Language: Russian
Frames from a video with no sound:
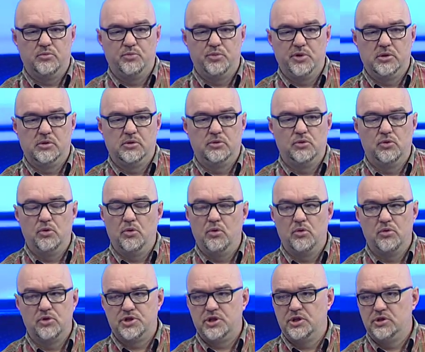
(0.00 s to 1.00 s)
был ну,
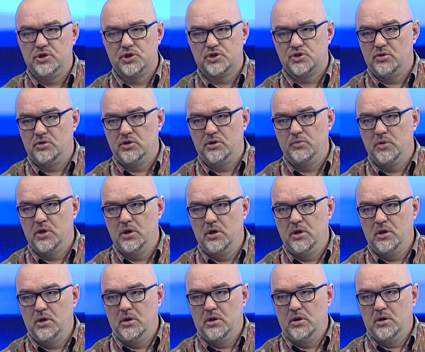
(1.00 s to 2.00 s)
очень тяжелым,
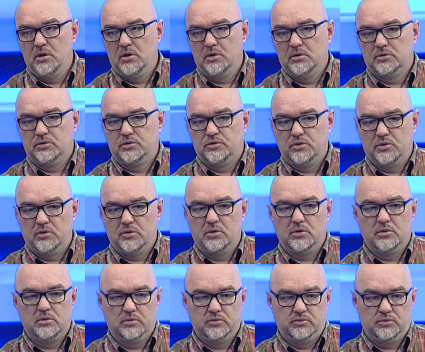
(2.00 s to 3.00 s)

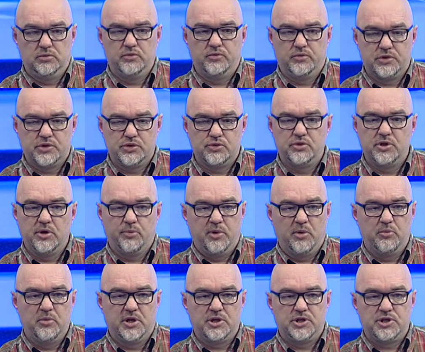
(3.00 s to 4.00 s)
то, ну вот, судя
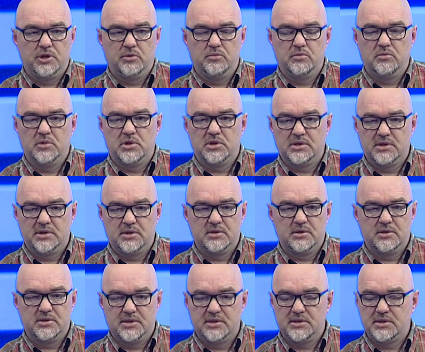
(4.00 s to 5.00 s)
по матчам
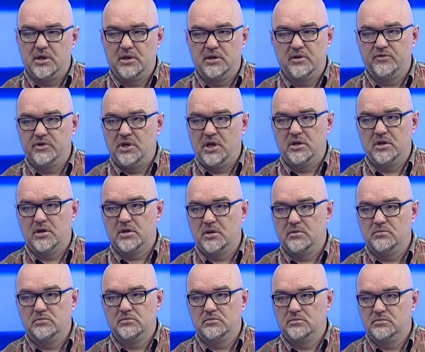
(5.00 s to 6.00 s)
э, со
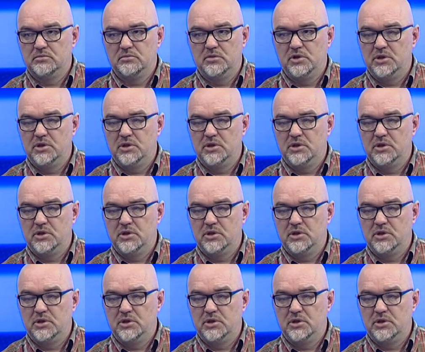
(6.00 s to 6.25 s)
Сканефтяником,